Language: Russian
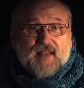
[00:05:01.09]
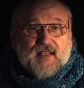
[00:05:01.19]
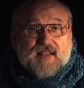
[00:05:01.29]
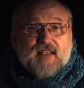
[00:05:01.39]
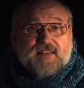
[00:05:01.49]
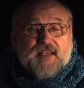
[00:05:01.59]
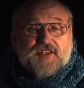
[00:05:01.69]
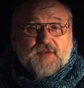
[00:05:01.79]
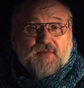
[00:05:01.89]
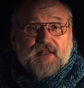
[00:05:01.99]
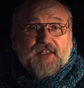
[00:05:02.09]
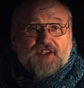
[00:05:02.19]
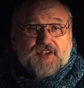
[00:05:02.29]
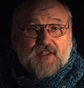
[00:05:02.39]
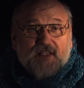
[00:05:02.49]
Тогда зайчи
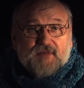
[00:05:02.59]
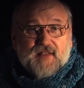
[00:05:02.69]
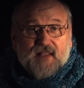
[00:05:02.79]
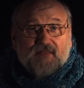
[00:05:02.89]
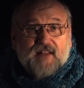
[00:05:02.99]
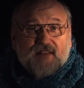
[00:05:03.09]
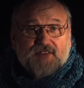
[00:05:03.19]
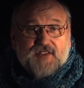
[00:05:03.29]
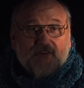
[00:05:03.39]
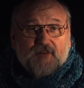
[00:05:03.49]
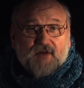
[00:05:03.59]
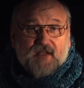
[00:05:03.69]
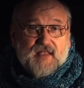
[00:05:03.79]
хищниками, ловили насекомых.